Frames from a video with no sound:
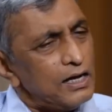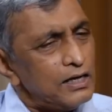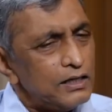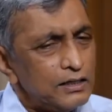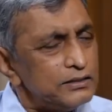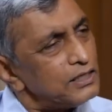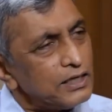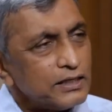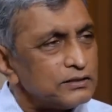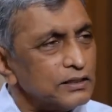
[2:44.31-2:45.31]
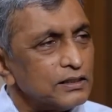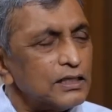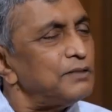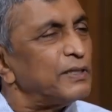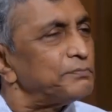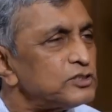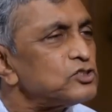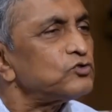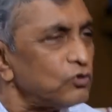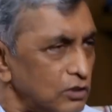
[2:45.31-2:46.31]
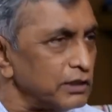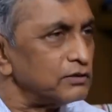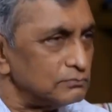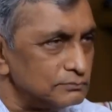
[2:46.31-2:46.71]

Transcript: ఆ ఐడియా కరెక్టే కానీ పది పర్సెంట్ ఓటు లేదు